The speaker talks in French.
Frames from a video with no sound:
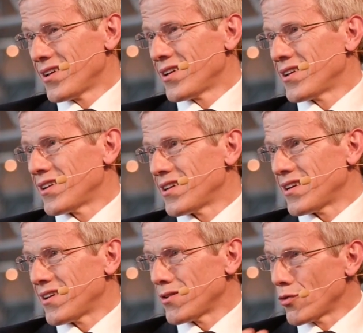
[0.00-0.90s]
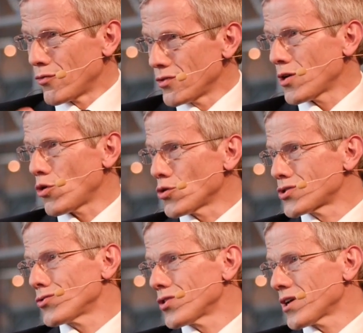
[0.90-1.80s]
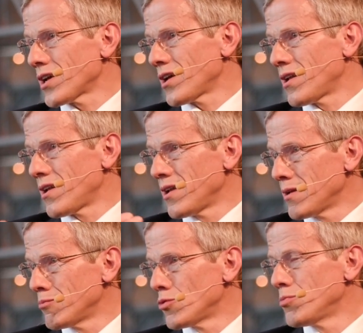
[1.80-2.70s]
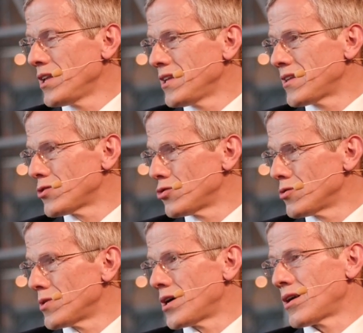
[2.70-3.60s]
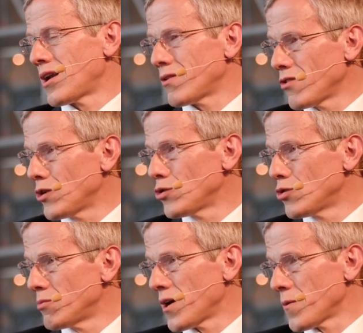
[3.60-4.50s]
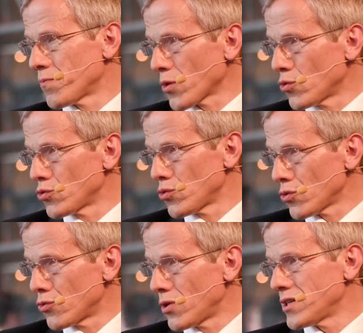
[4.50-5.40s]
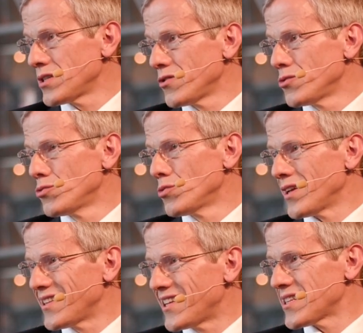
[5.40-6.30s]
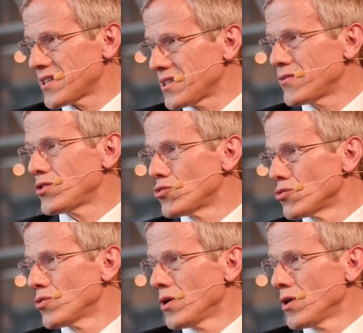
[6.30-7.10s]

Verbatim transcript: et, de venir recentrer les mobilités de demain, la ville de demain, autour de l'individu et des individus,